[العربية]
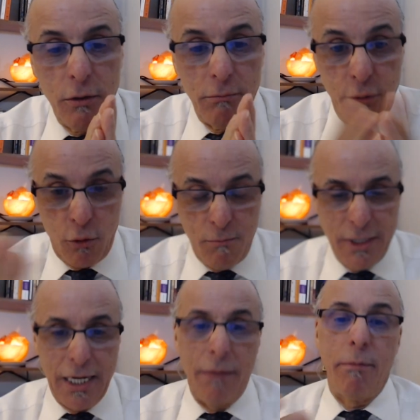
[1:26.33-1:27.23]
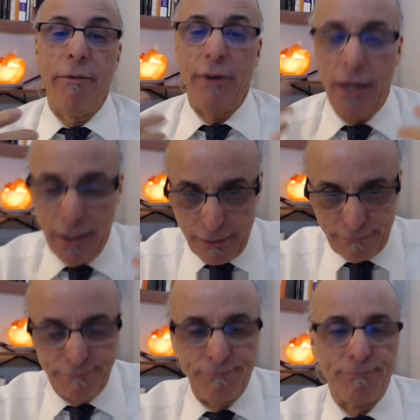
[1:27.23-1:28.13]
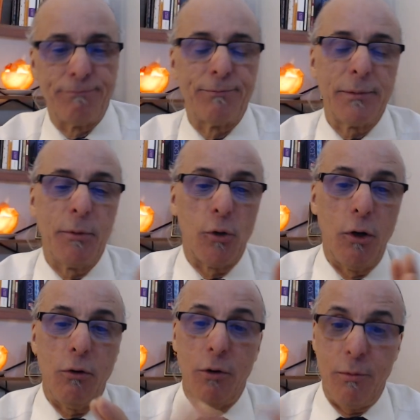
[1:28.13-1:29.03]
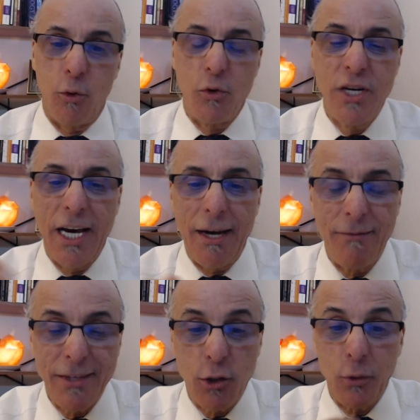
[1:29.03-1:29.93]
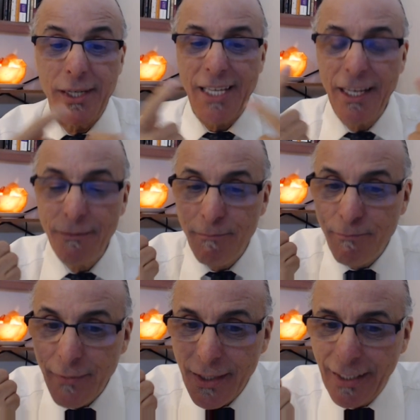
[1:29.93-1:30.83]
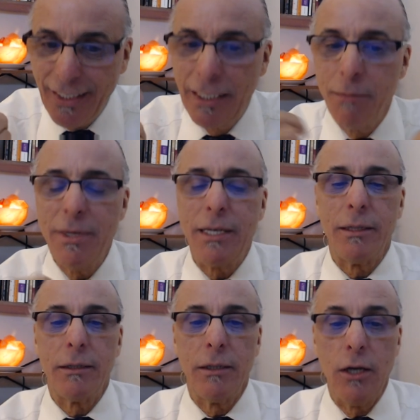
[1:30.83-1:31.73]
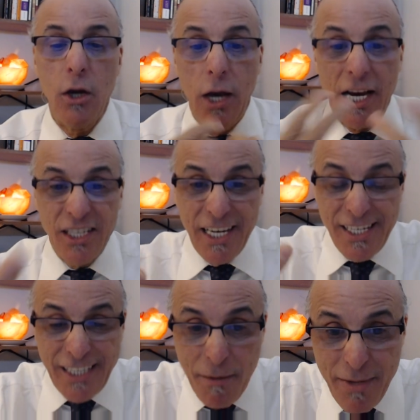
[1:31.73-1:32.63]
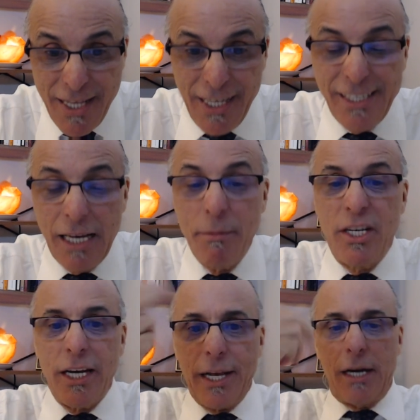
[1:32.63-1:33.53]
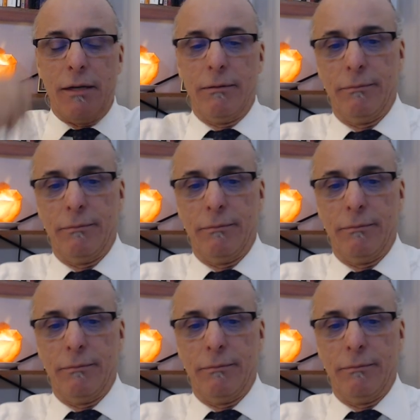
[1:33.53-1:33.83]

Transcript: برمتها بما فيها فيتو والبيولوجيا تيكون انسان علمي اش كيستمد الانسان ملي تيقرا